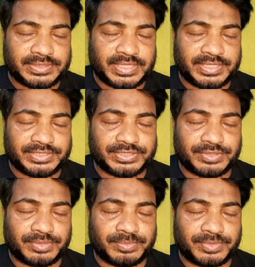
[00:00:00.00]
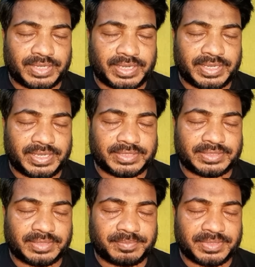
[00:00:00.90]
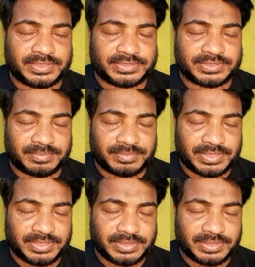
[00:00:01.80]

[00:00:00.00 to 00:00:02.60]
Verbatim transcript: 23 নম্বর আয়াত আপনাদের সামনে